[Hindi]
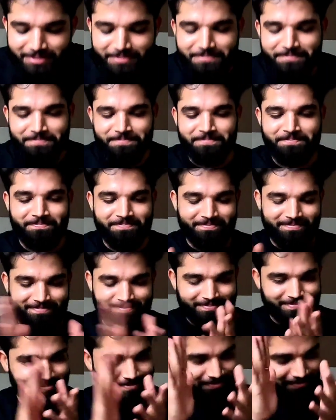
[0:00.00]
हैप्पी
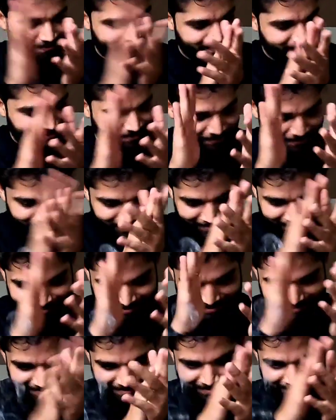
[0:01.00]
बर्थडे
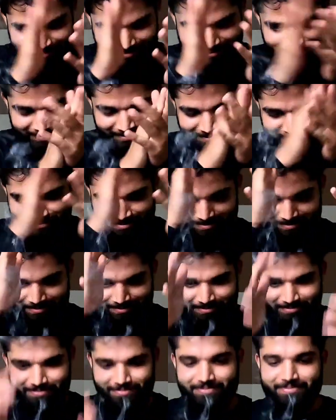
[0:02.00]
हैप्पी बर्थडे
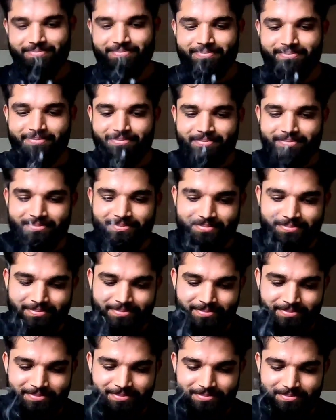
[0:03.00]
हैप्पी
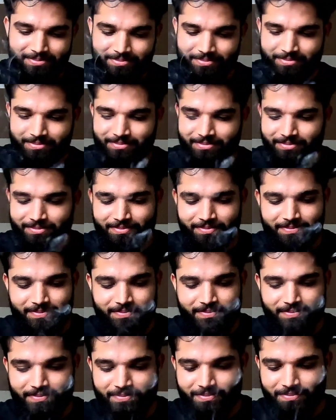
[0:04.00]
बर्थडे
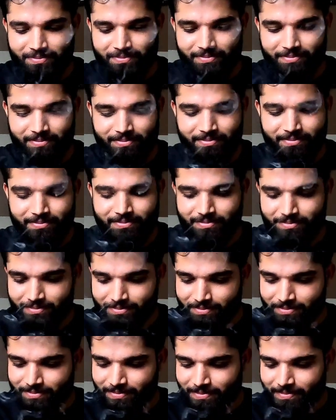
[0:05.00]
टू
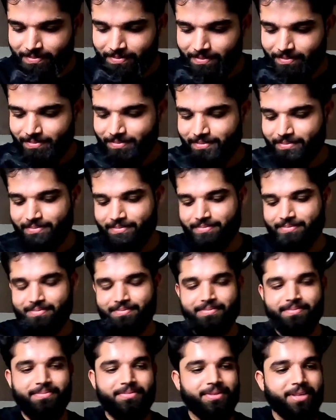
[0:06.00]
यू
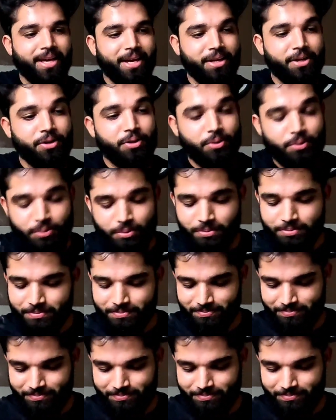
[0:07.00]
थैंक यू